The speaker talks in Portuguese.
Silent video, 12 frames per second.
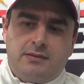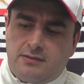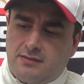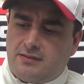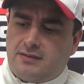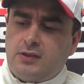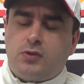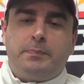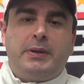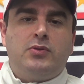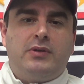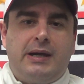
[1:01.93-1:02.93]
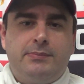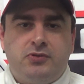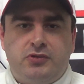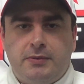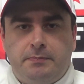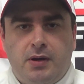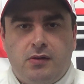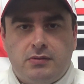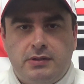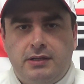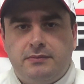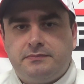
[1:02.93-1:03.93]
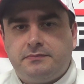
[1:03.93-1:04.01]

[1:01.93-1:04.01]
sentam o pé no rabo do São Paulo, né?